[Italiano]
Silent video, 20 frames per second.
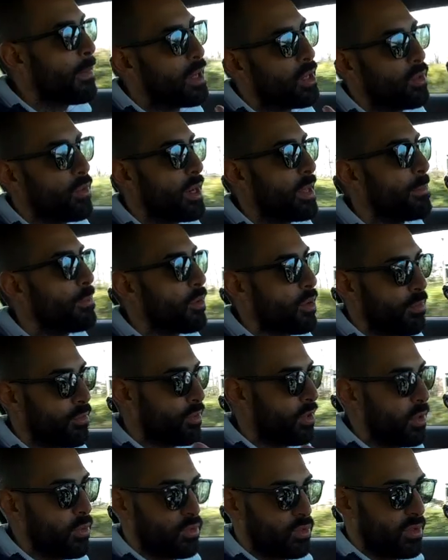non è
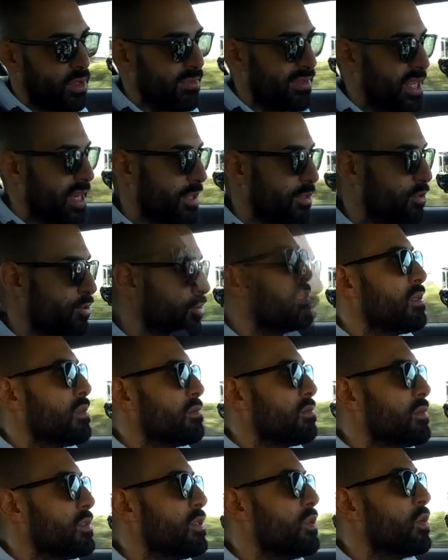proprio un'auto da viaggio
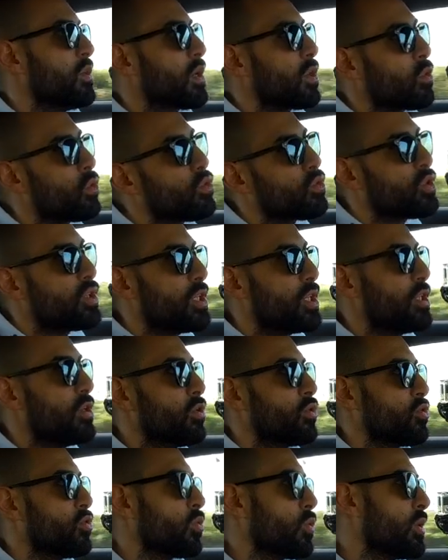io la
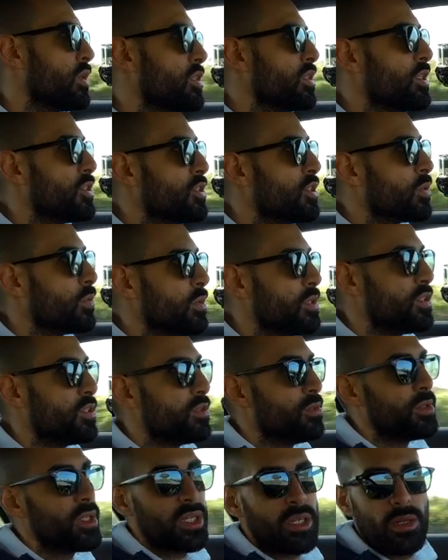consiglio su quei
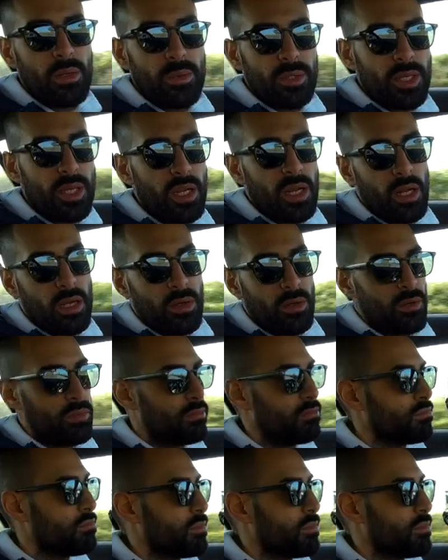10-15 mila km all'anno